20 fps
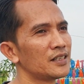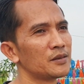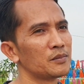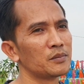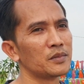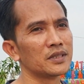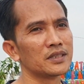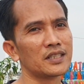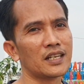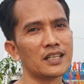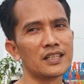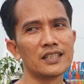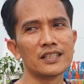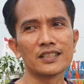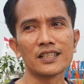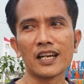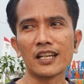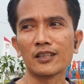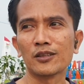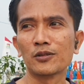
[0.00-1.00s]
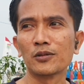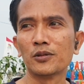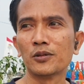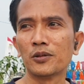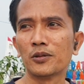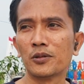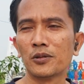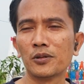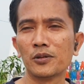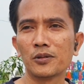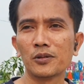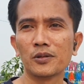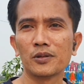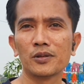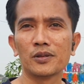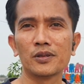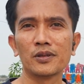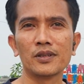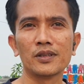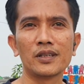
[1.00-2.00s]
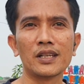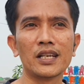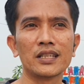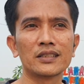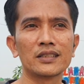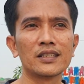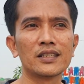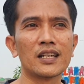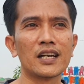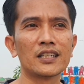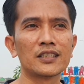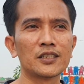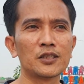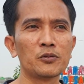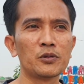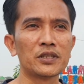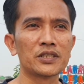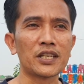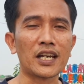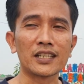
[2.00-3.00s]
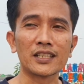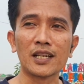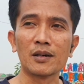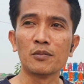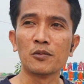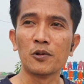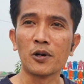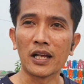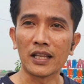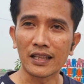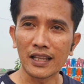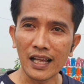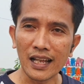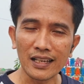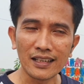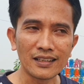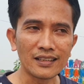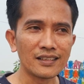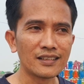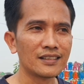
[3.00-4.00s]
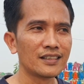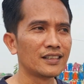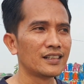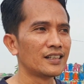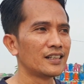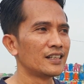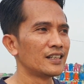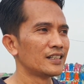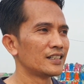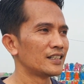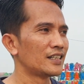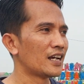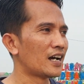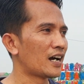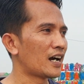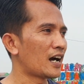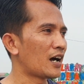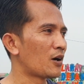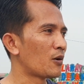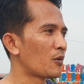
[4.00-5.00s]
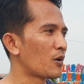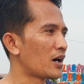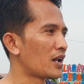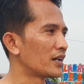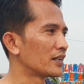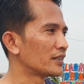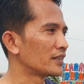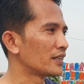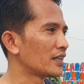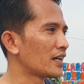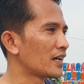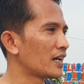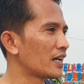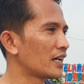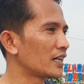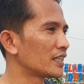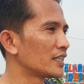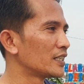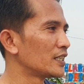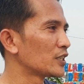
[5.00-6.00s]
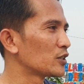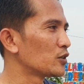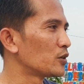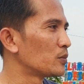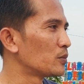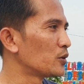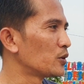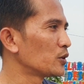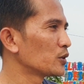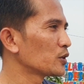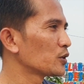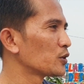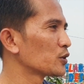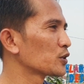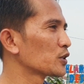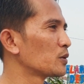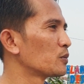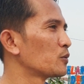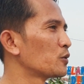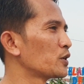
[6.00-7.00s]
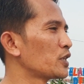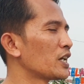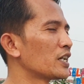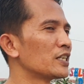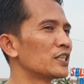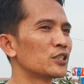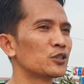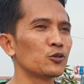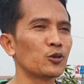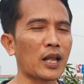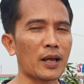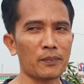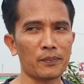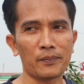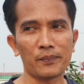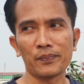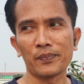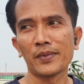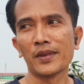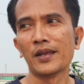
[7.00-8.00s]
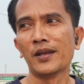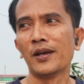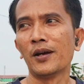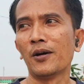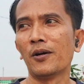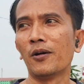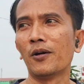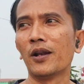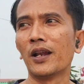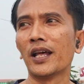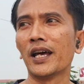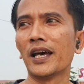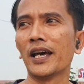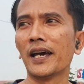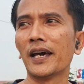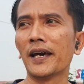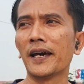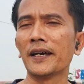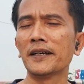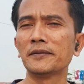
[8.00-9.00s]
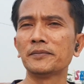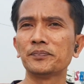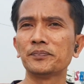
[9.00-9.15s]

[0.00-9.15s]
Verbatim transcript: menjadi satu destinasi wisata buatan yang awalnya ini kumuh terus kemudian disulap oleh